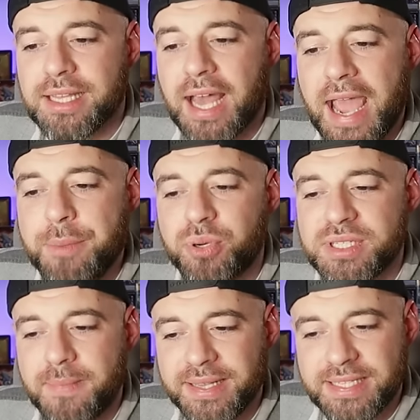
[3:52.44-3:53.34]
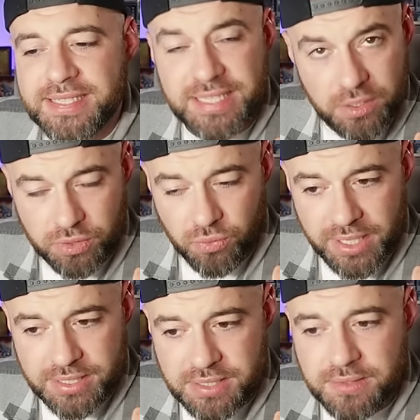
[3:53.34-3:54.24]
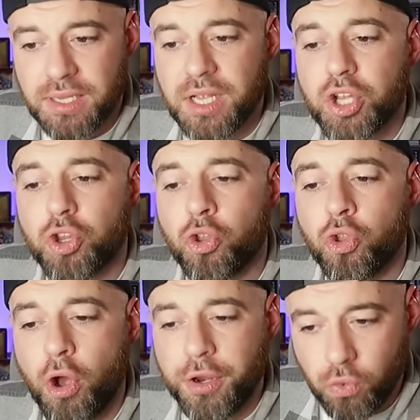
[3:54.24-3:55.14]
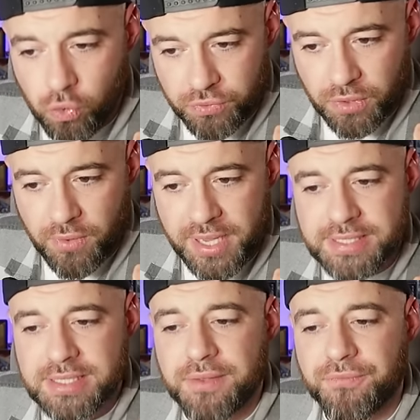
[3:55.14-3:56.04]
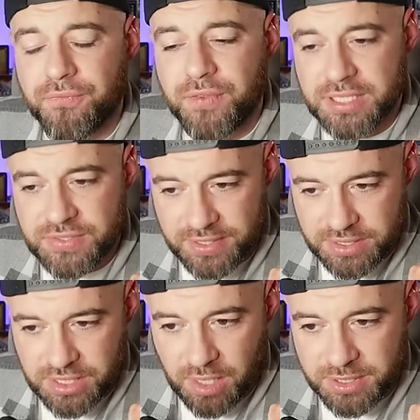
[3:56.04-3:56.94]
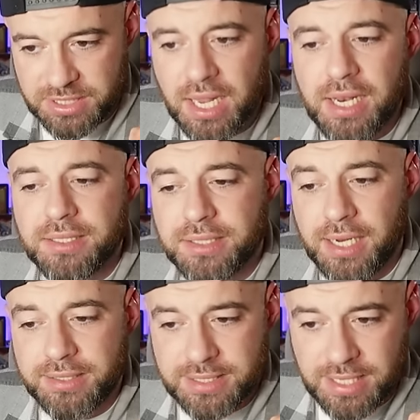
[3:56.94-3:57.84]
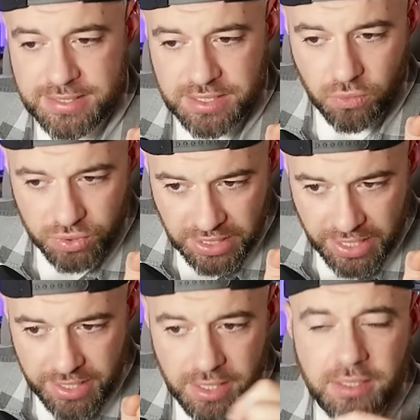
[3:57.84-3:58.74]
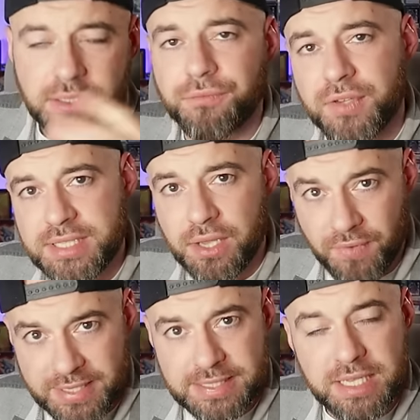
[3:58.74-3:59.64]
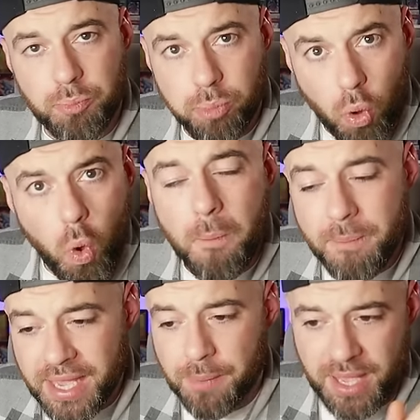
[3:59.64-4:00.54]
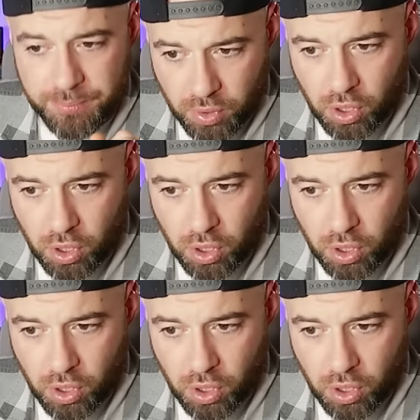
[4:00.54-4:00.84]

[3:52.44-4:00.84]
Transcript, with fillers: drei Prismatic Secret Rares, neun Ultra Rares, 24 Commons. Teilt das Ganze durch drei, dann wisst ihr, was ihr pro Megapack